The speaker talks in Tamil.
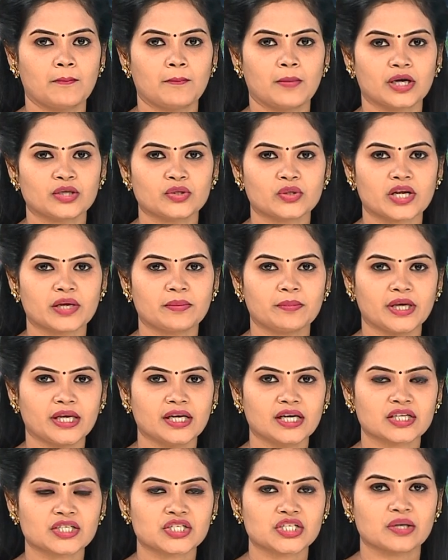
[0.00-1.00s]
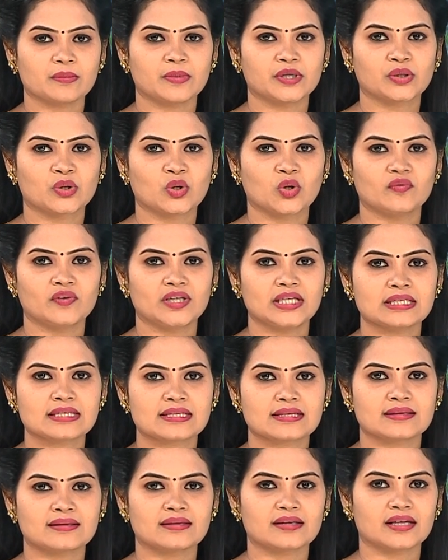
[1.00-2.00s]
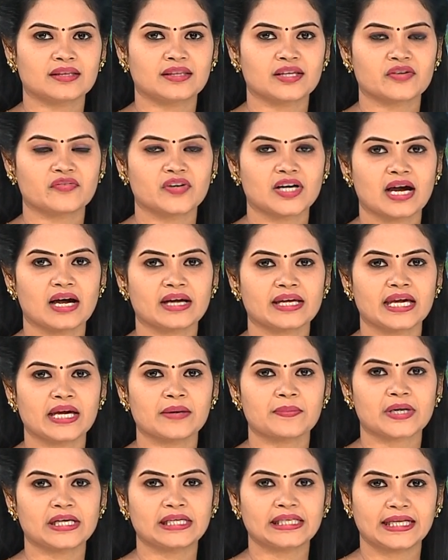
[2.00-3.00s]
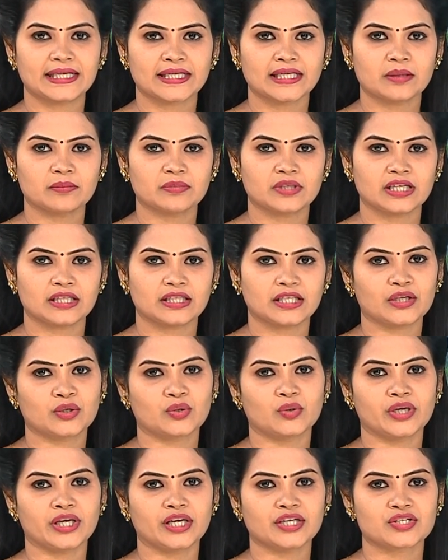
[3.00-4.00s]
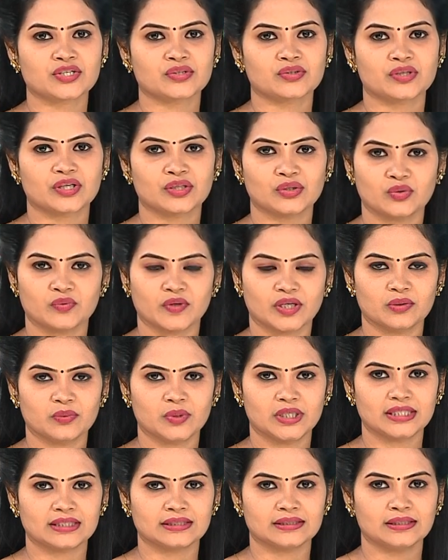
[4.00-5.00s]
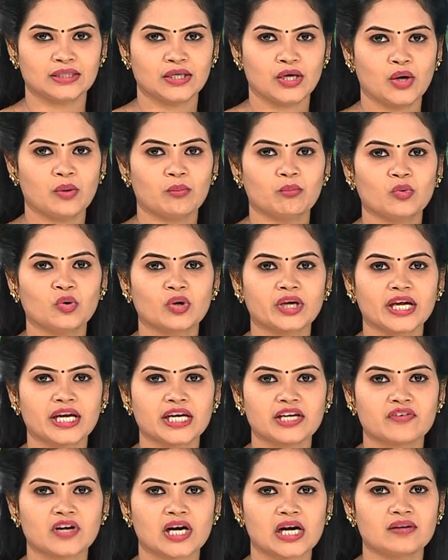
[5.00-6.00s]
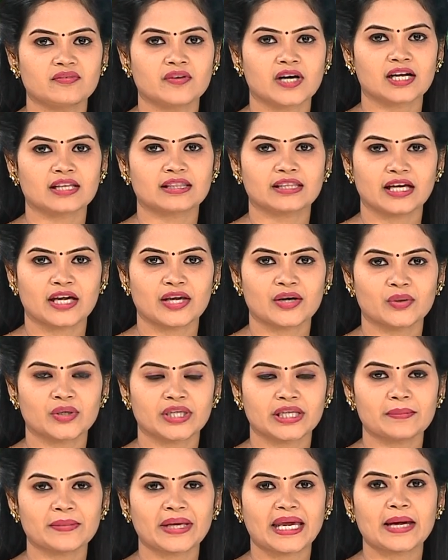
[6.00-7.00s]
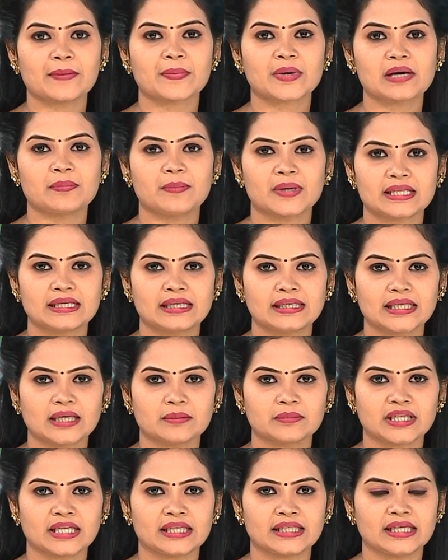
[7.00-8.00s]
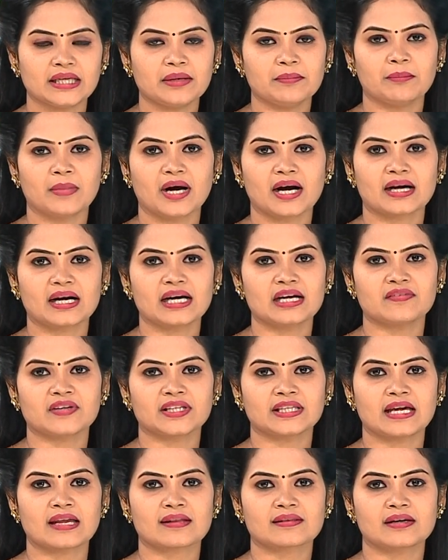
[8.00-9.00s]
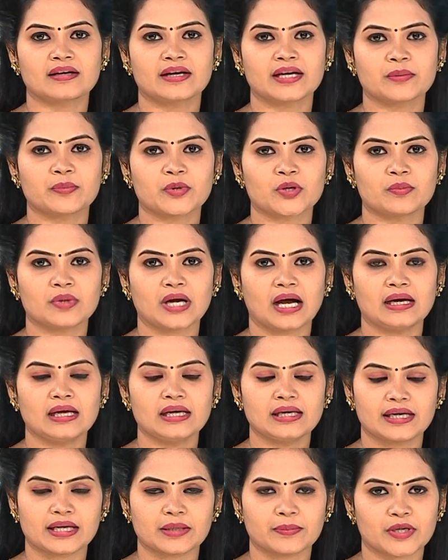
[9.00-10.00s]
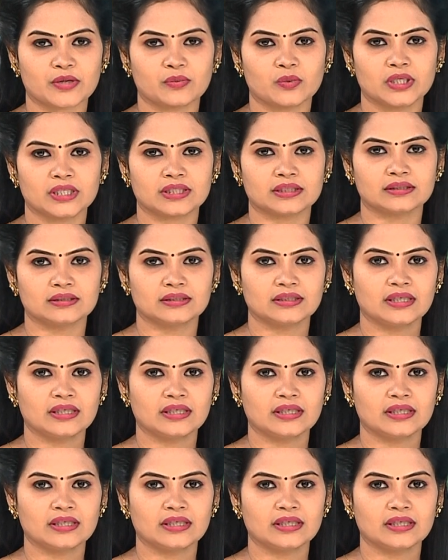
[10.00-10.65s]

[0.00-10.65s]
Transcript: மதுரை மீனாட்சி அம்மன் கோவிலில் சித்திரை திருவிழா ஏப்ரல் எட்டாம் தேதி கொடியேற்றத்துடன் துவங்கவுள்ளது முக்கிய நிகழ்வான தேரோட்டம் ஏப்ரல் பதினெட்டாம் தேதி மக்களவைத் தேர்தல் நடைபெறும் நாளில் நடைபெறவுள்ளது